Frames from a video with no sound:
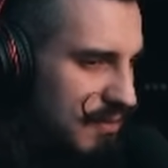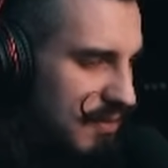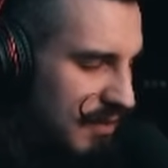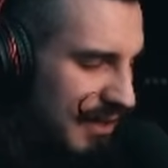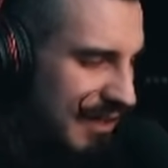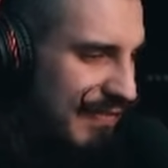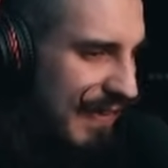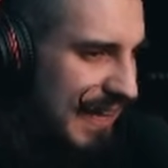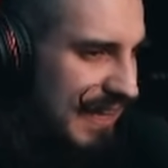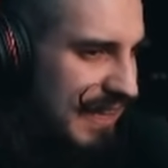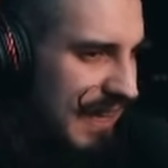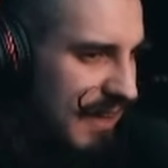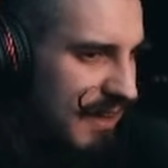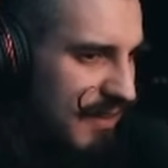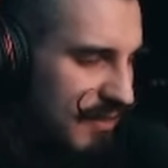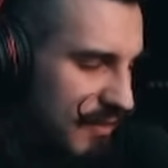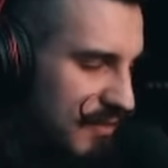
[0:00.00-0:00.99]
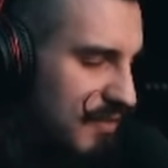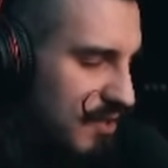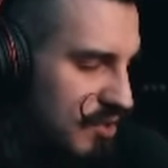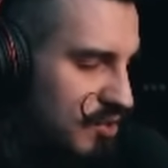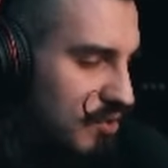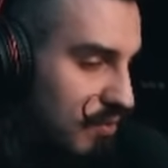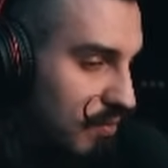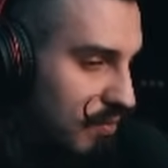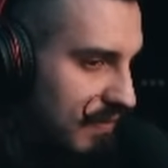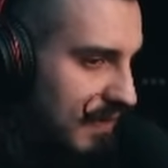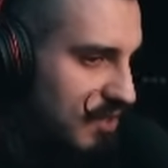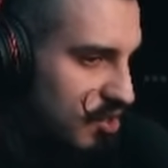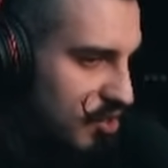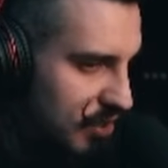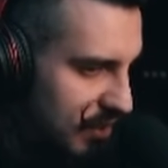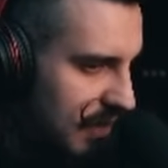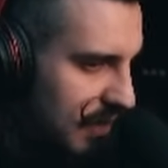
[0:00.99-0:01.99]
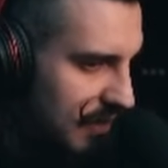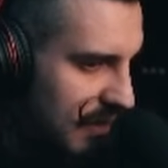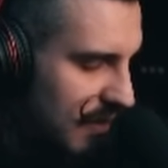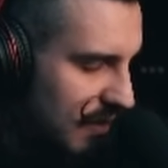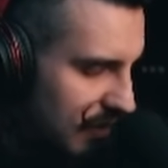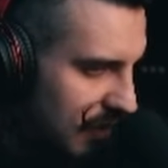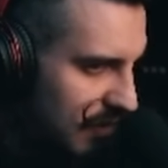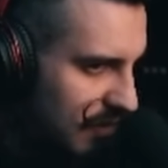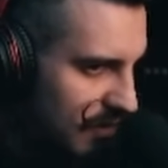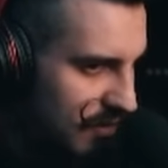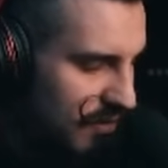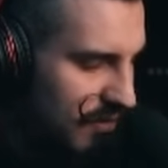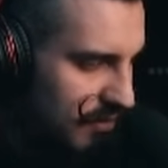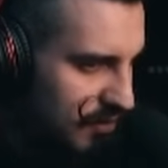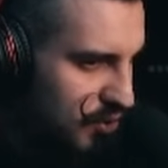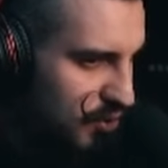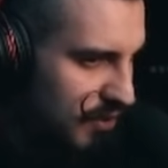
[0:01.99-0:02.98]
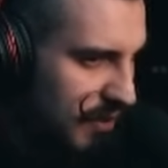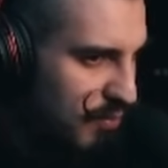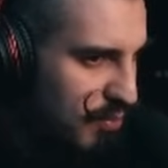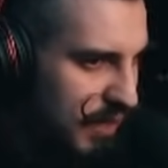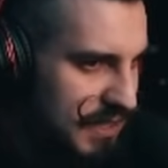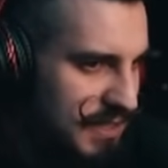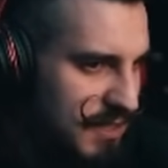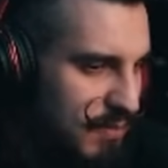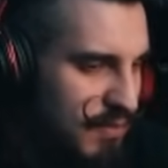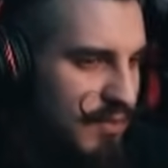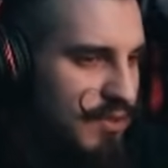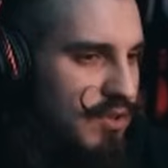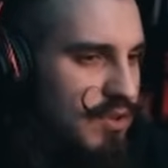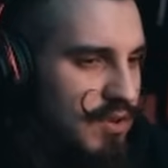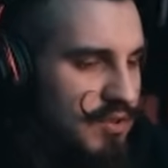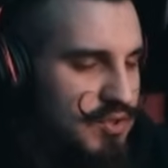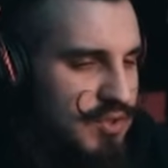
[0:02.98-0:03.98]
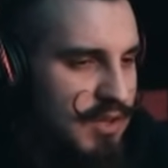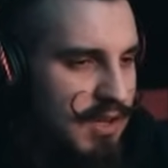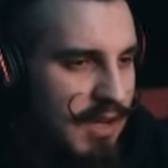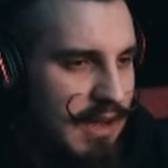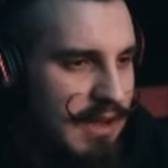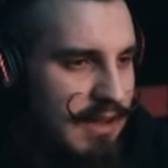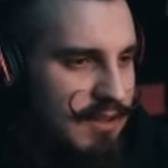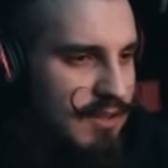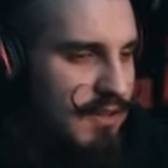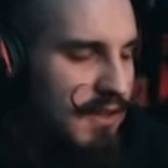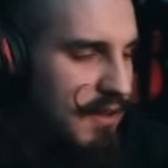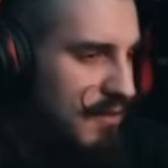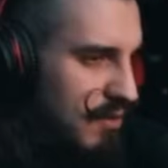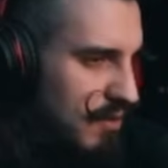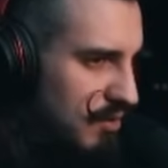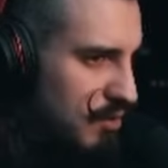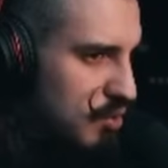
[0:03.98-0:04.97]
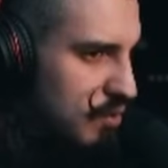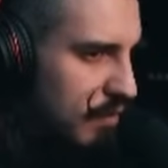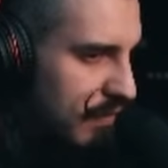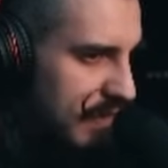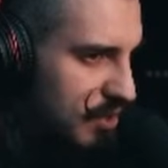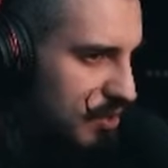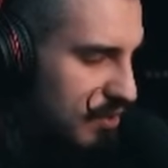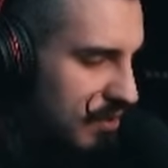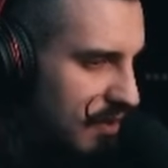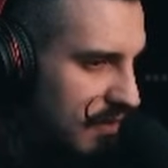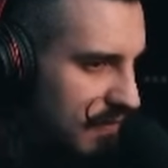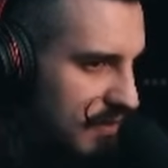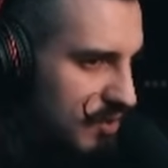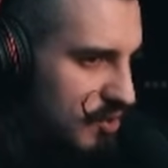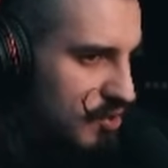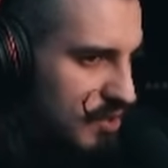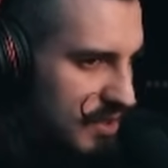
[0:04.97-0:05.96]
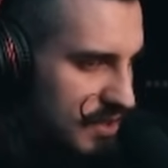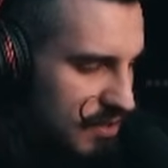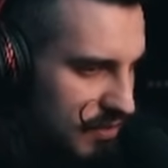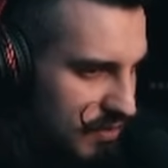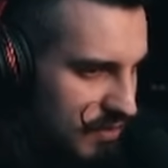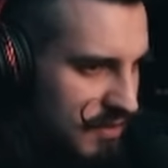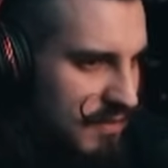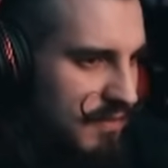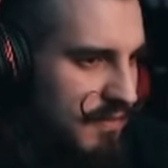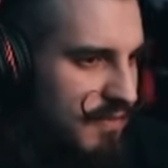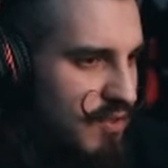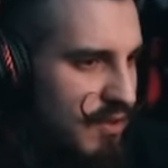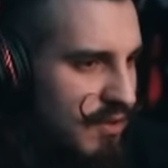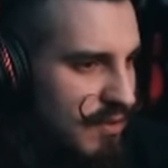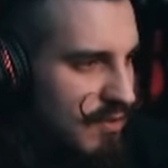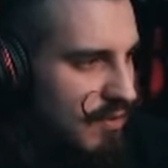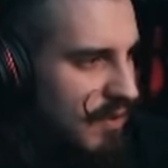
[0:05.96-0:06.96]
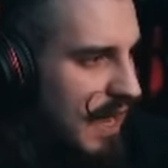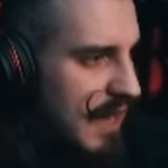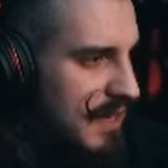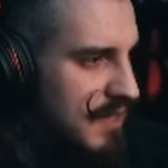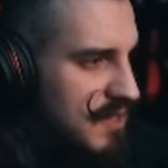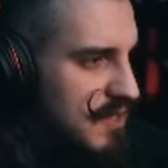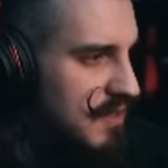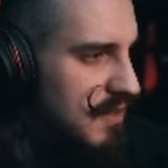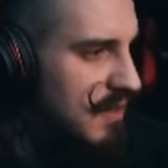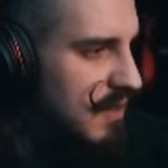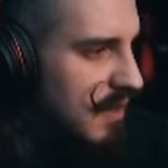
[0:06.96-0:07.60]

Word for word: 2D, no to znaczy kurwa 3D, no, ale nadal oglądasz to na płaskim monitorze. Ty tego nie odczuwasz, ty nie widzisz, że jesteś w środku akcji.